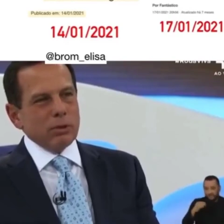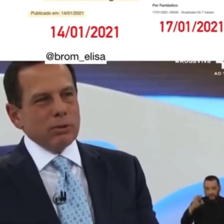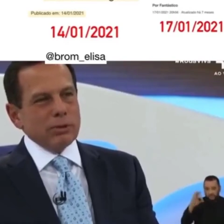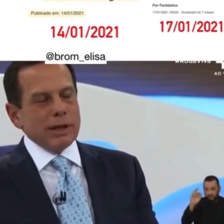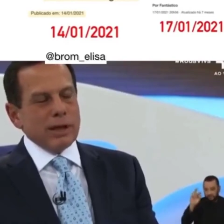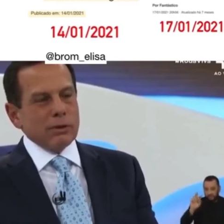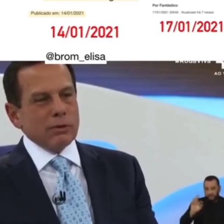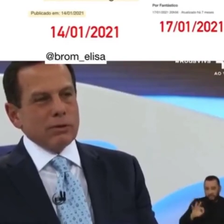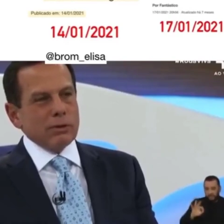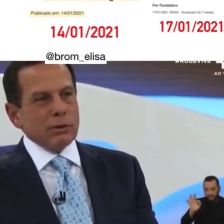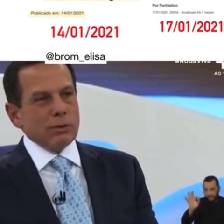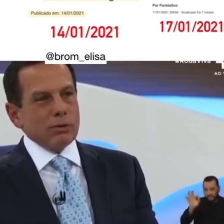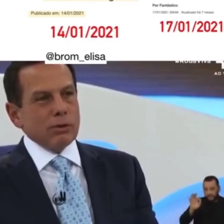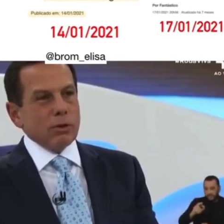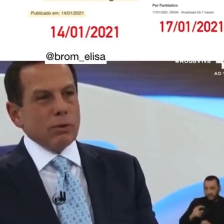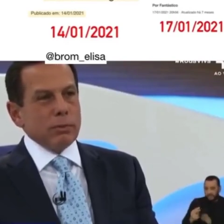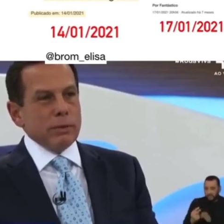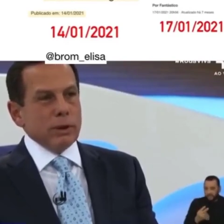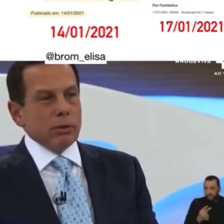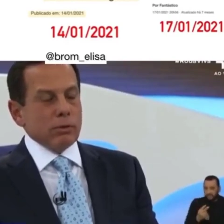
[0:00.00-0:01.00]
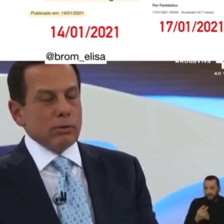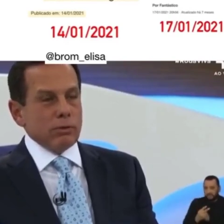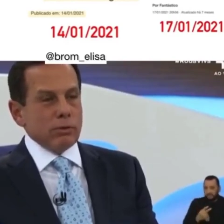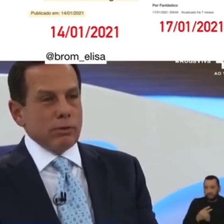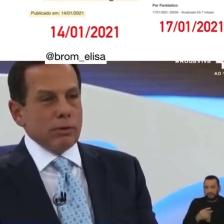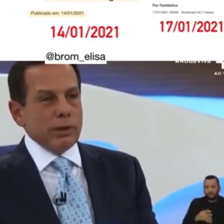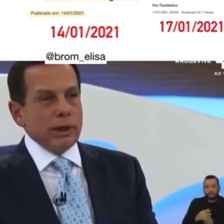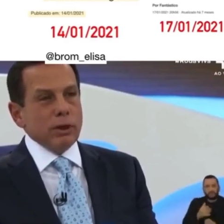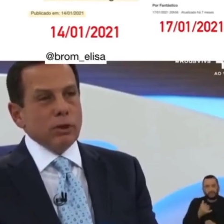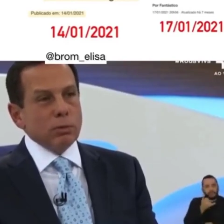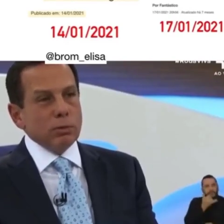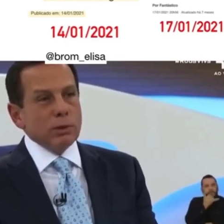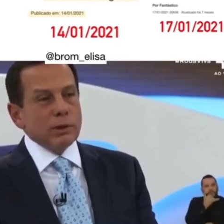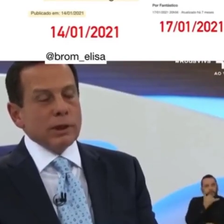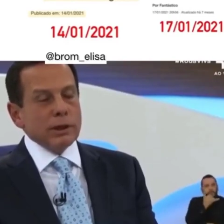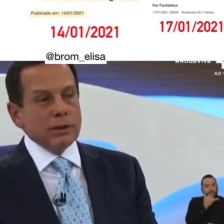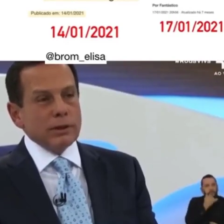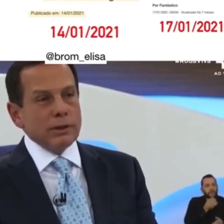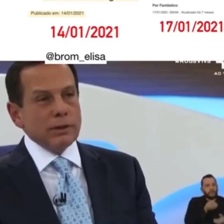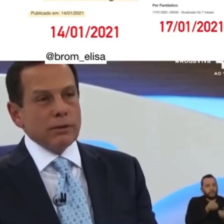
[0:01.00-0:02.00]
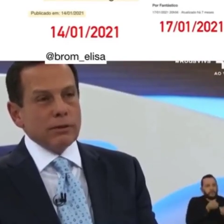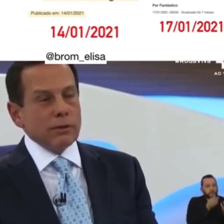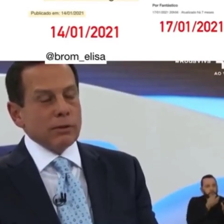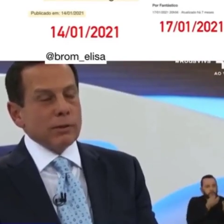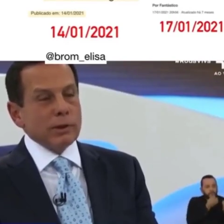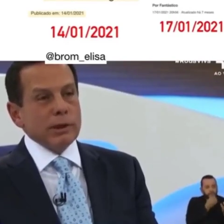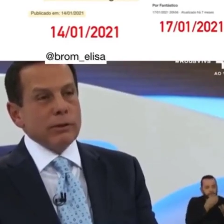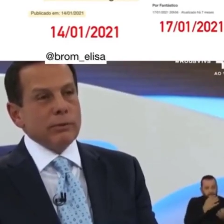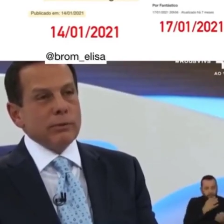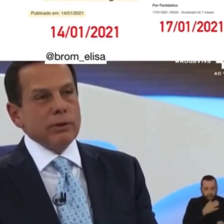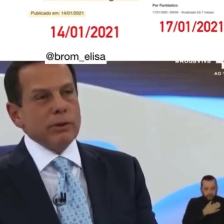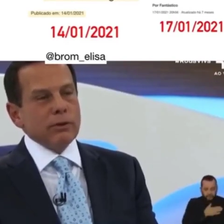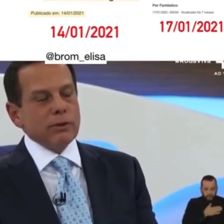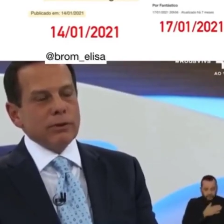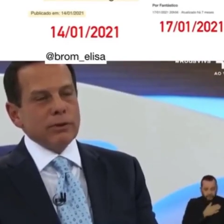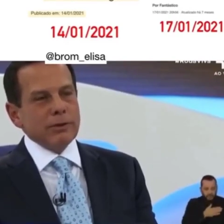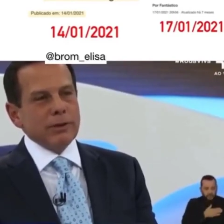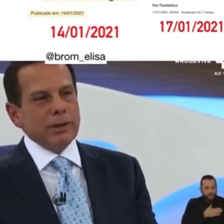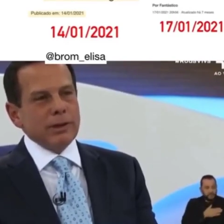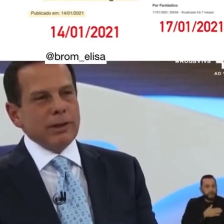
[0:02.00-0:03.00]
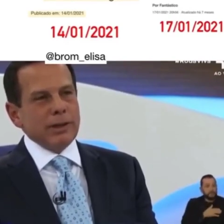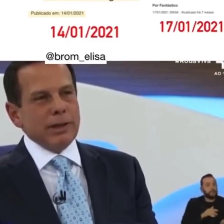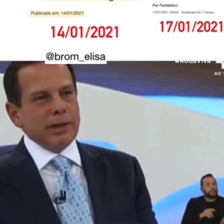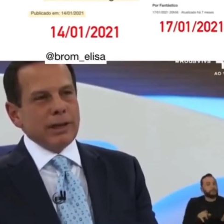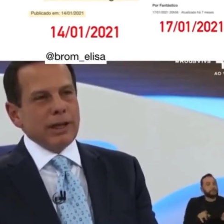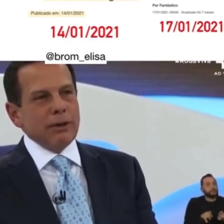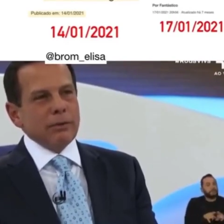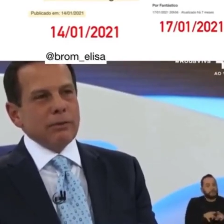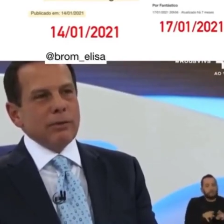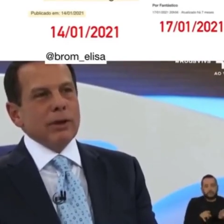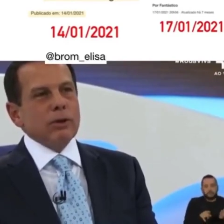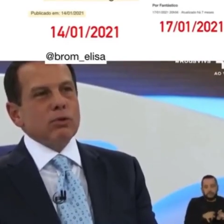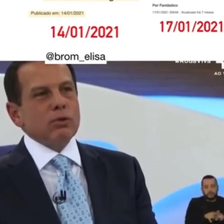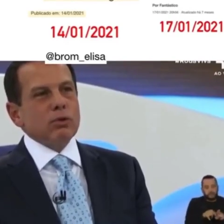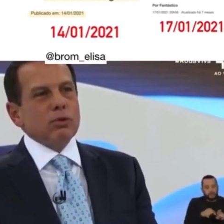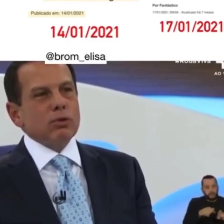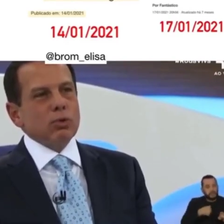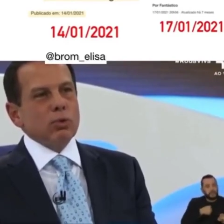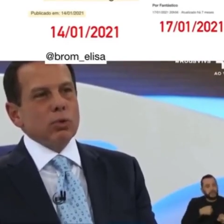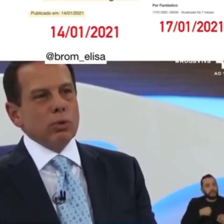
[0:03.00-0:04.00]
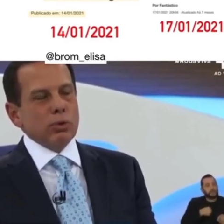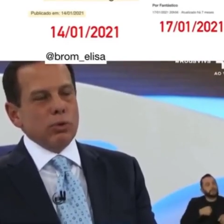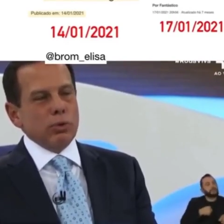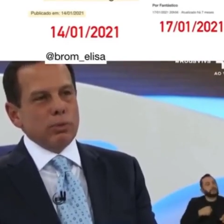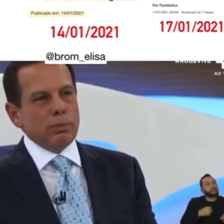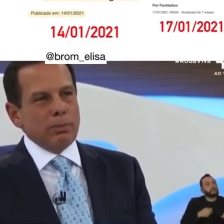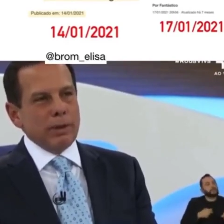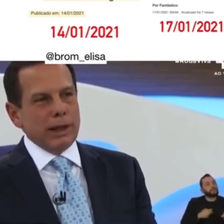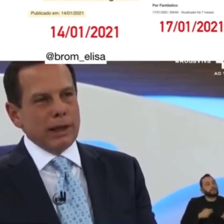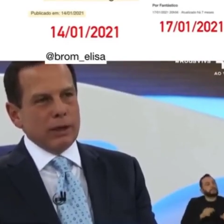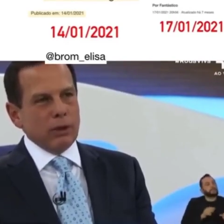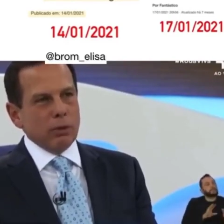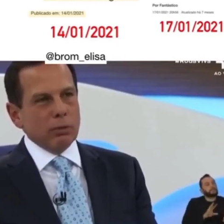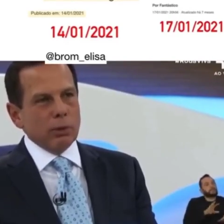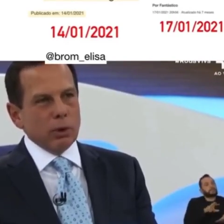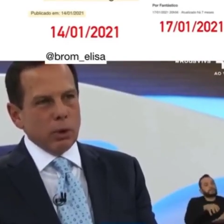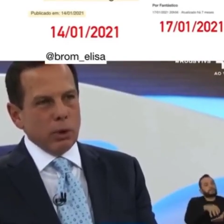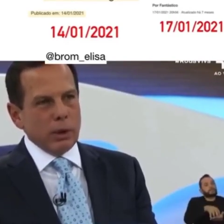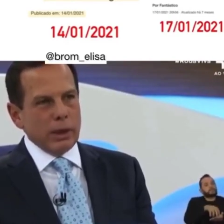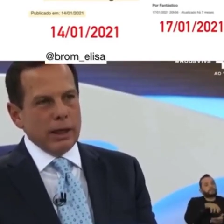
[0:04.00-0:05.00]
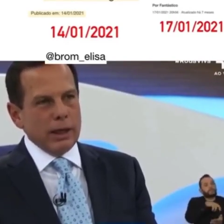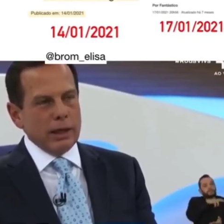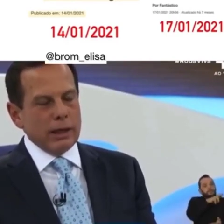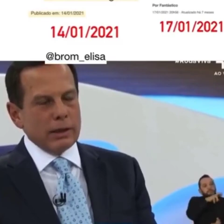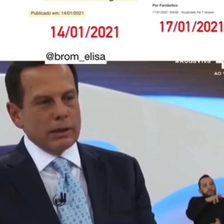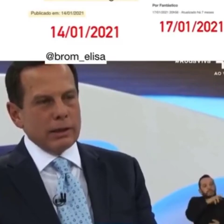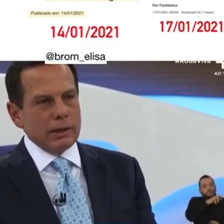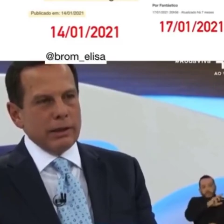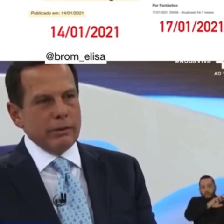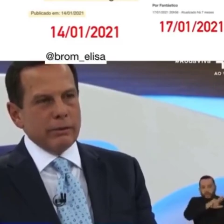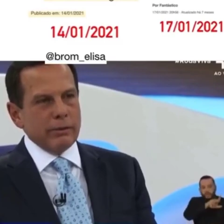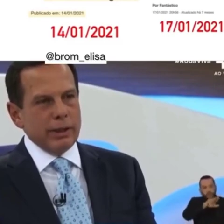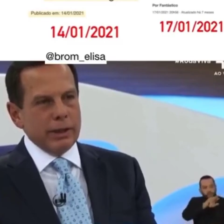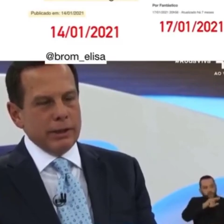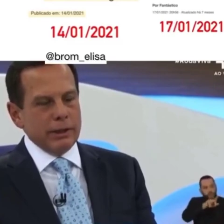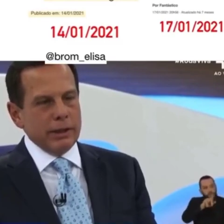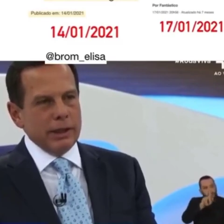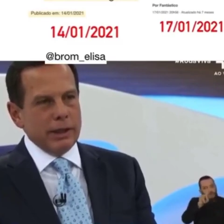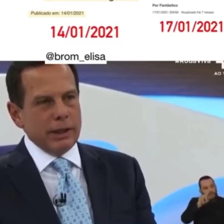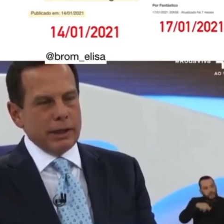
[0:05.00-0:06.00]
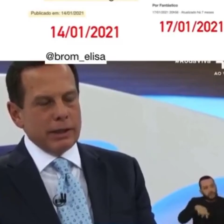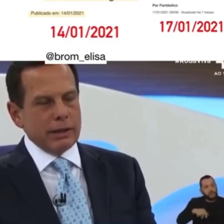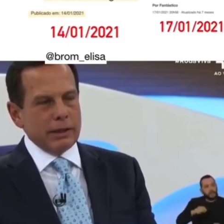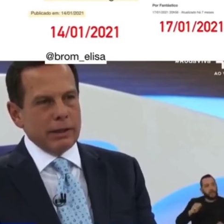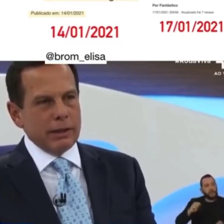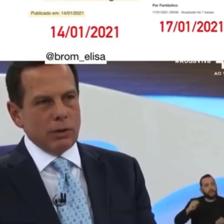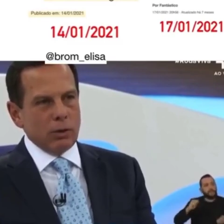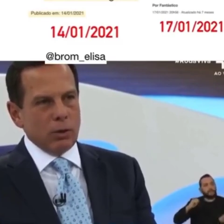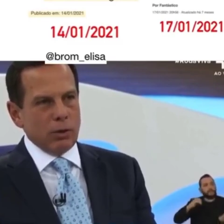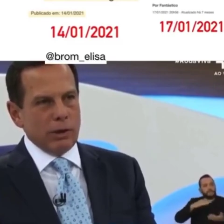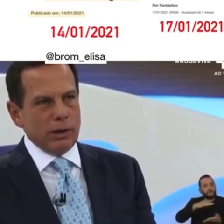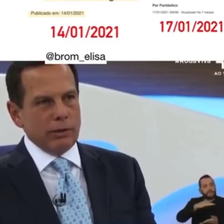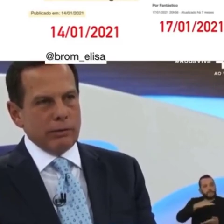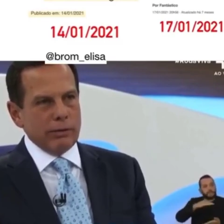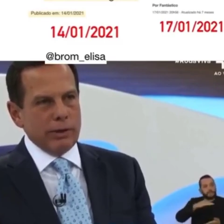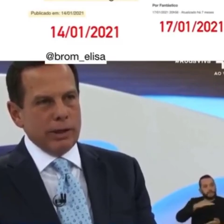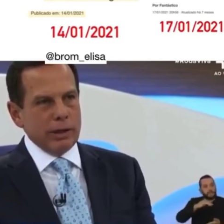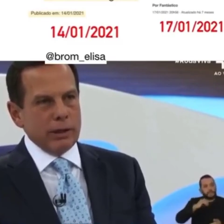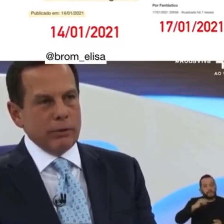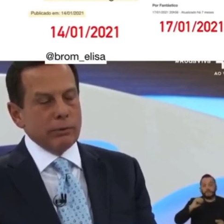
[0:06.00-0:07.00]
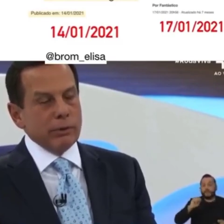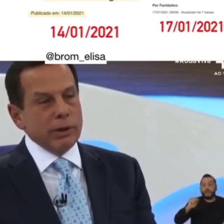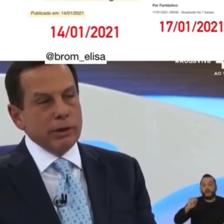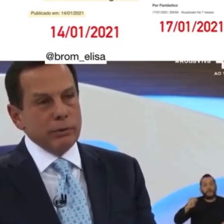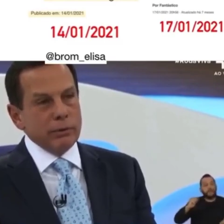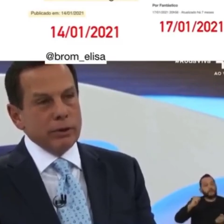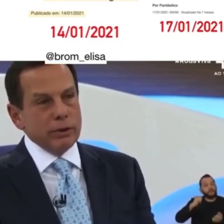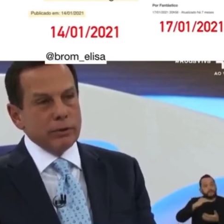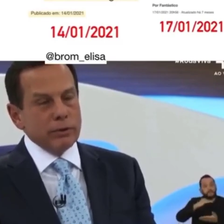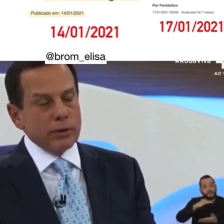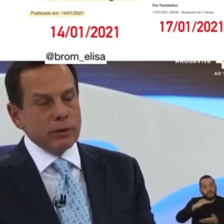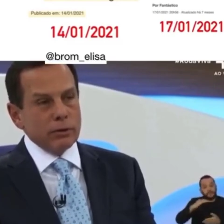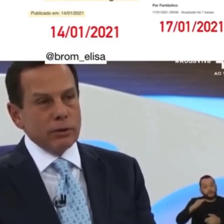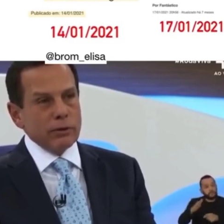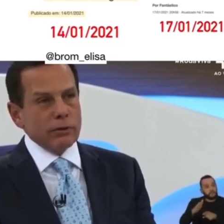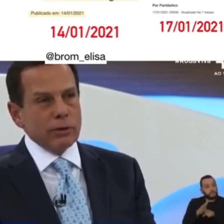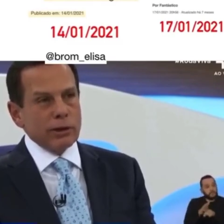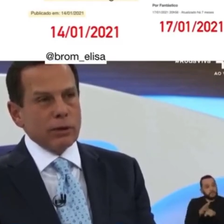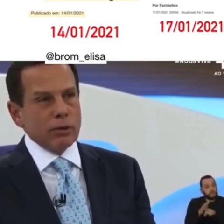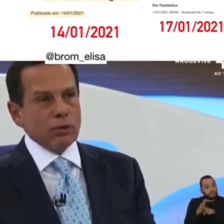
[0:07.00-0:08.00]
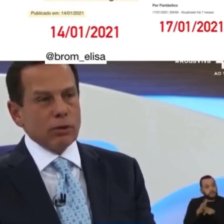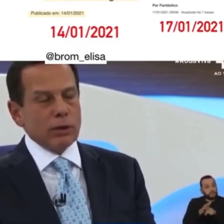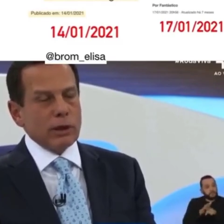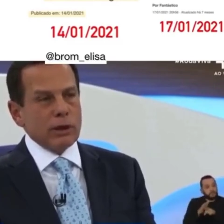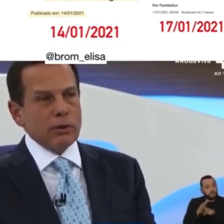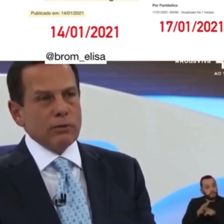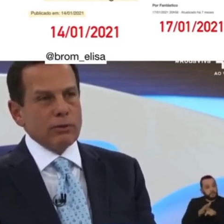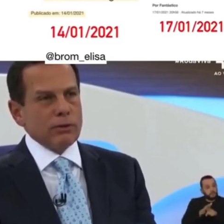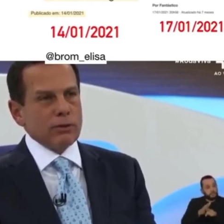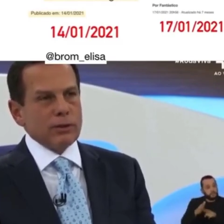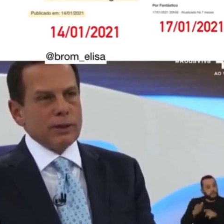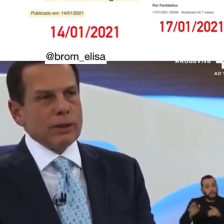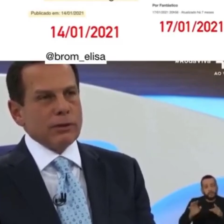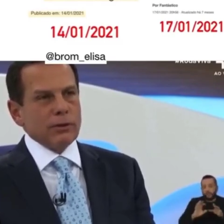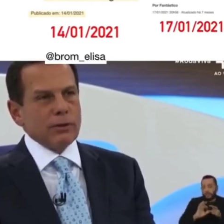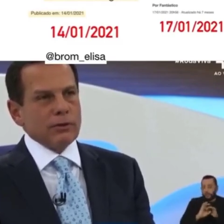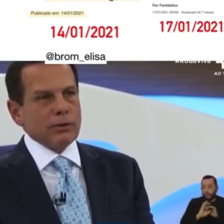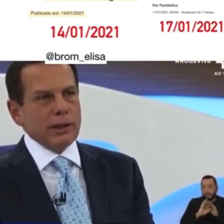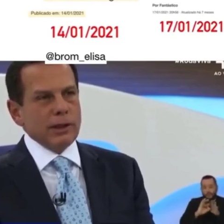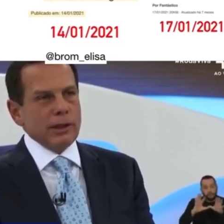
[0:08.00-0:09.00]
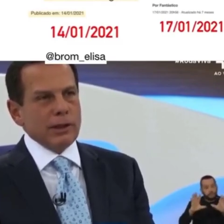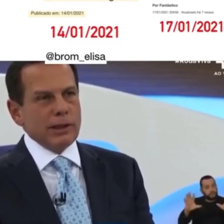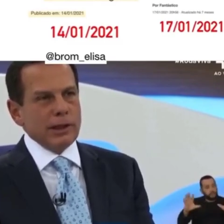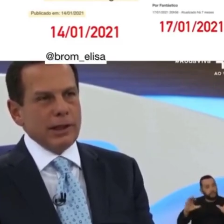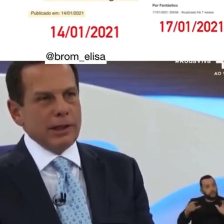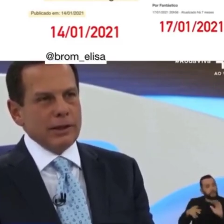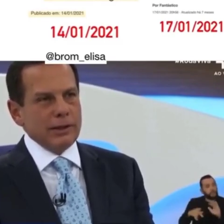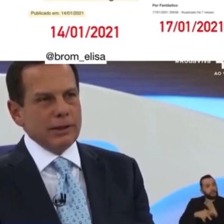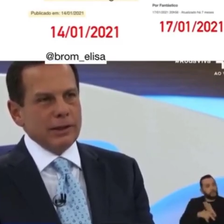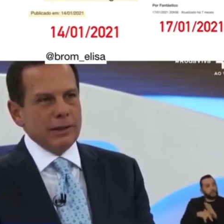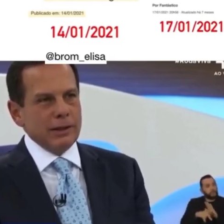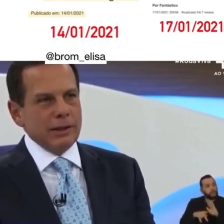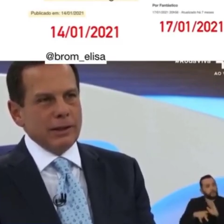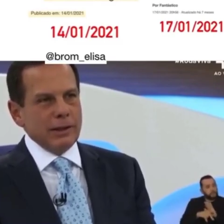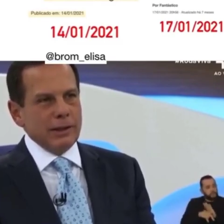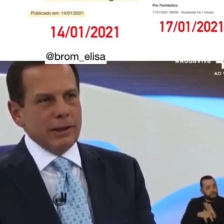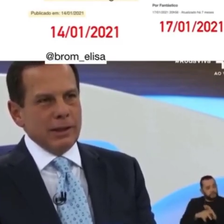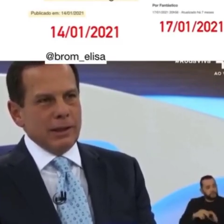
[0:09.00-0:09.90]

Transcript: primeiro os dados não são meus, nem do Butantan, são da Anvisa. Quem fez o estudo para homologar e validar a Coronavac foi a Anvisa, Agência Nacional de Vigilância Sanitária.